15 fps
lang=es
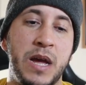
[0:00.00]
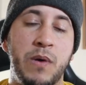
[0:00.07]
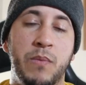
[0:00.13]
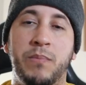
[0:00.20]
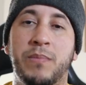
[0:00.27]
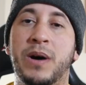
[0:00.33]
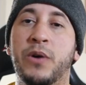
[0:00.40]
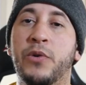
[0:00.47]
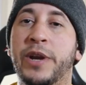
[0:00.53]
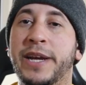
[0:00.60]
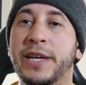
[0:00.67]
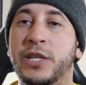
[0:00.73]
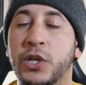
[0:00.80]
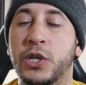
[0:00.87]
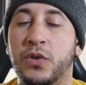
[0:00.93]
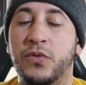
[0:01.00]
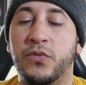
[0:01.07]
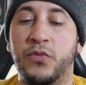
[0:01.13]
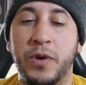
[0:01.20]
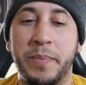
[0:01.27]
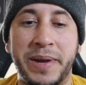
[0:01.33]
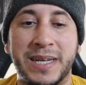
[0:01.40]
Mauricio
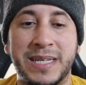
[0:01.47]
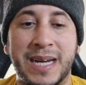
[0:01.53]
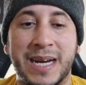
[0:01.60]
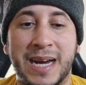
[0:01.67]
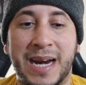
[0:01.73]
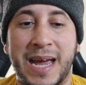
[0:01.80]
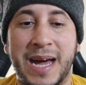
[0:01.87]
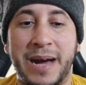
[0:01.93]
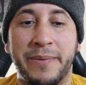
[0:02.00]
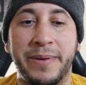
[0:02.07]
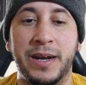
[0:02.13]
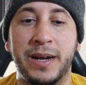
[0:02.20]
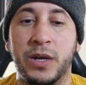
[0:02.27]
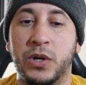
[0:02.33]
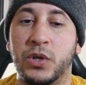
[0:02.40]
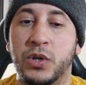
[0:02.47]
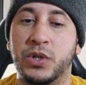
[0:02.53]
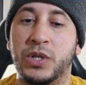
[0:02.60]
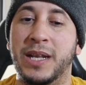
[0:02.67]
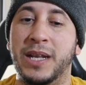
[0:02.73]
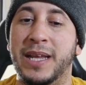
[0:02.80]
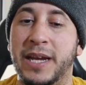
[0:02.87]
fue pieza clave del
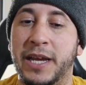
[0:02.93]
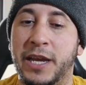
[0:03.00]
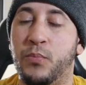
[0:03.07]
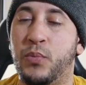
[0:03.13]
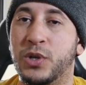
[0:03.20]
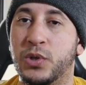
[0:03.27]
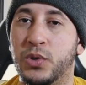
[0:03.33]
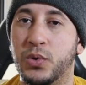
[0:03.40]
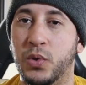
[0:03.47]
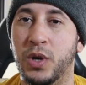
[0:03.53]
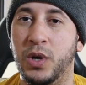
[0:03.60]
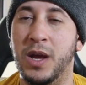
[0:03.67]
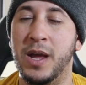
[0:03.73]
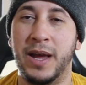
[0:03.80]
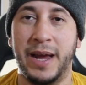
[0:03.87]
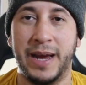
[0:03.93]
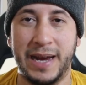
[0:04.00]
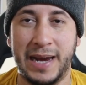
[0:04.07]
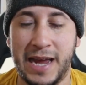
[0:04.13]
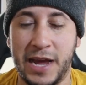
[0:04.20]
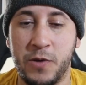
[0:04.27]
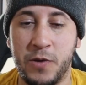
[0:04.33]
roster del equipo azul en el
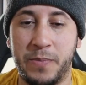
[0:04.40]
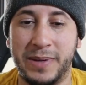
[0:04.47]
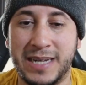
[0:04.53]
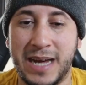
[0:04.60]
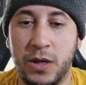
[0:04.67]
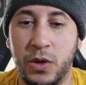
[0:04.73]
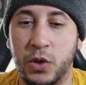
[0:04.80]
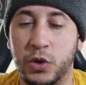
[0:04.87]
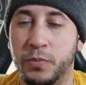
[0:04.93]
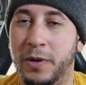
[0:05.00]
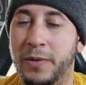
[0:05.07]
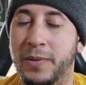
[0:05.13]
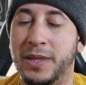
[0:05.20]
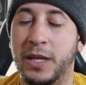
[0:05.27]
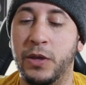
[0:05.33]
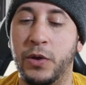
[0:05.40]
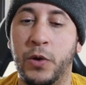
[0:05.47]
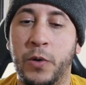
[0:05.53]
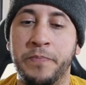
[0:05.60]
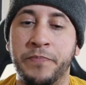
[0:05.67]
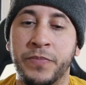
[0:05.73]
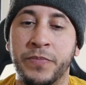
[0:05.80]
año pasado
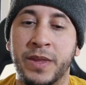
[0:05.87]
2022,